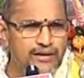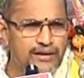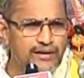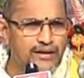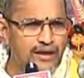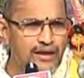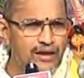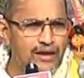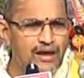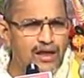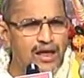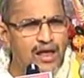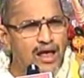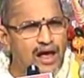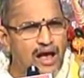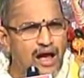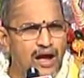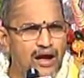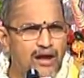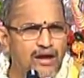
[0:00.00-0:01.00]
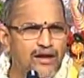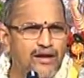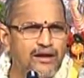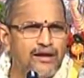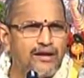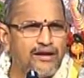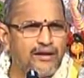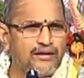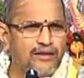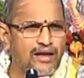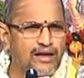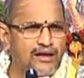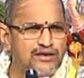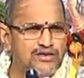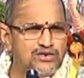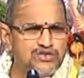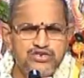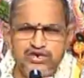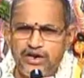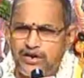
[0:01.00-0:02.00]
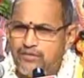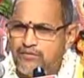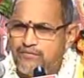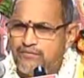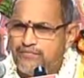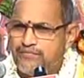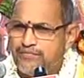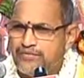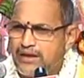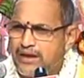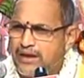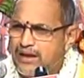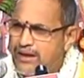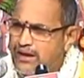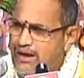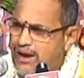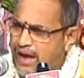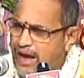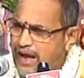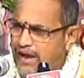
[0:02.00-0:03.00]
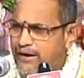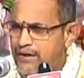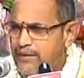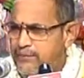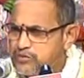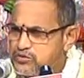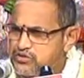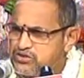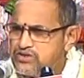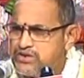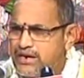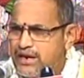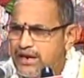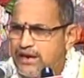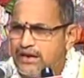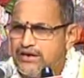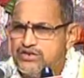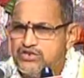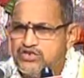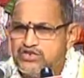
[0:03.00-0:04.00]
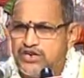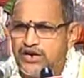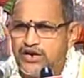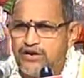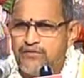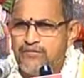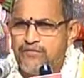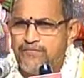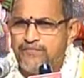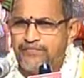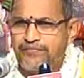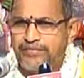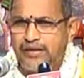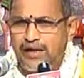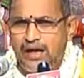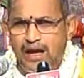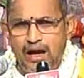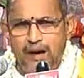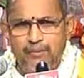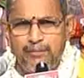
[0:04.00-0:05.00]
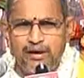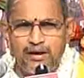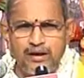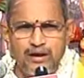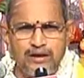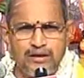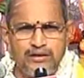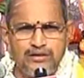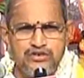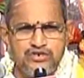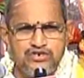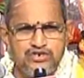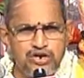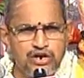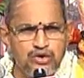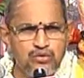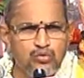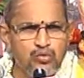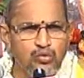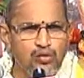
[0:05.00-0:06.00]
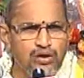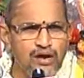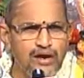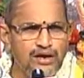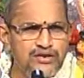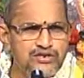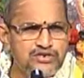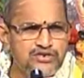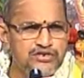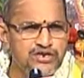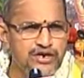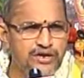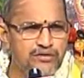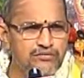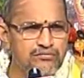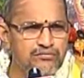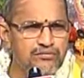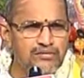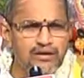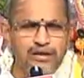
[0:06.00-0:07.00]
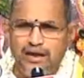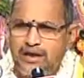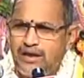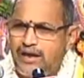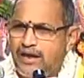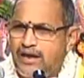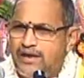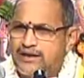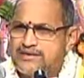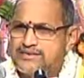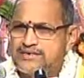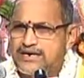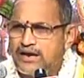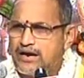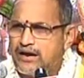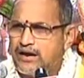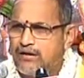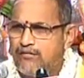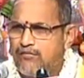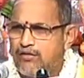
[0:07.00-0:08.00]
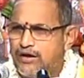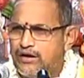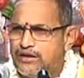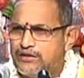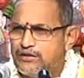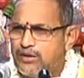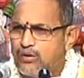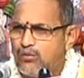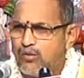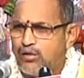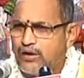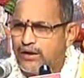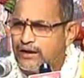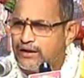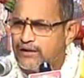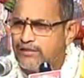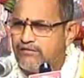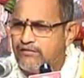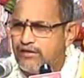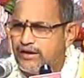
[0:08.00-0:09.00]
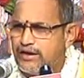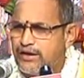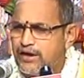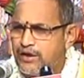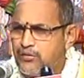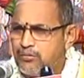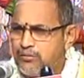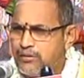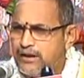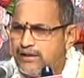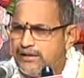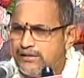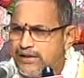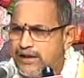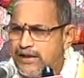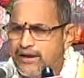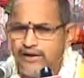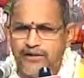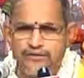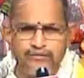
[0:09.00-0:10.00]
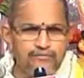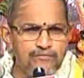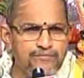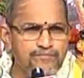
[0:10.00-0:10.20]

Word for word: మీద రథాలు ఇచ్చాడు అరణపు స్త్రీలను ఇచ్చాడు ఆభరణాలు ఇచ్చాడు గుర్రాలు ఇచ్చాడు చక్కగా వాళ్ళిద్దరూ ఒక రథం ఎక్కారు బయలుదేరారు